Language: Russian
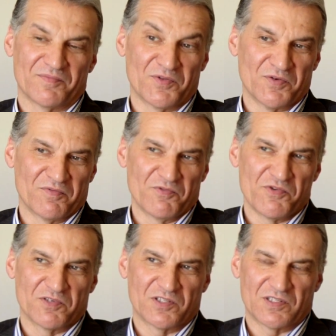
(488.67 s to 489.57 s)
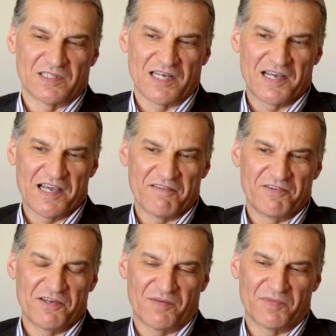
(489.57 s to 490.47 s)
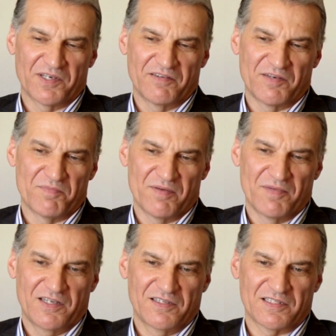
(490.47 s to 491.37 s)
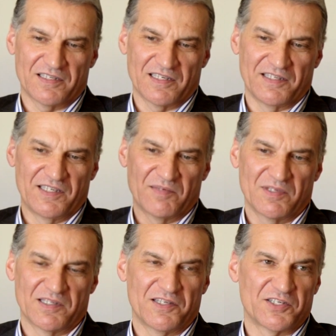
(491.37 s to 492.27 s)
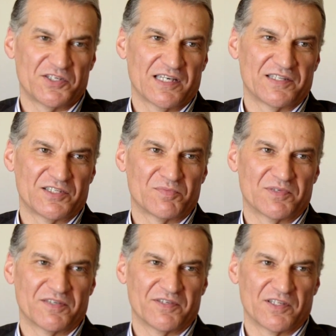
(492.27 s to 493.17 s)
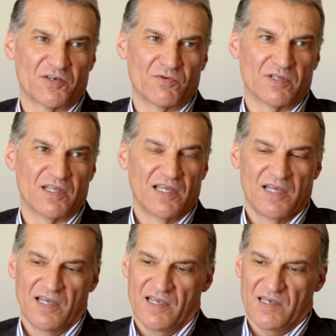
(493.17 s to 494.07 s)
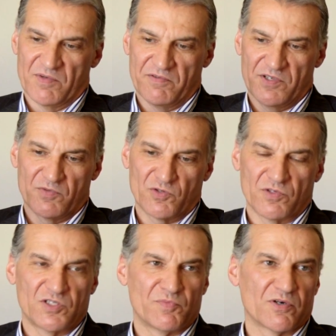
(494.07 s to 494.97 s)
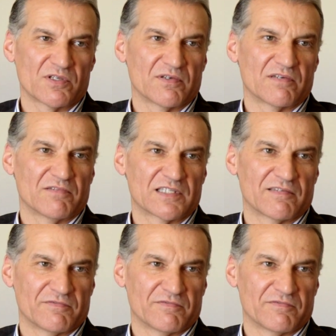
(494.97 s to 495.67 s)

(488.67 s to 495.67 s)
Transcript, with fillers: Но у него такая вера, мы говорим, помолился, и не было дождя три с половиной года. Мы видим, что из мертвых воск...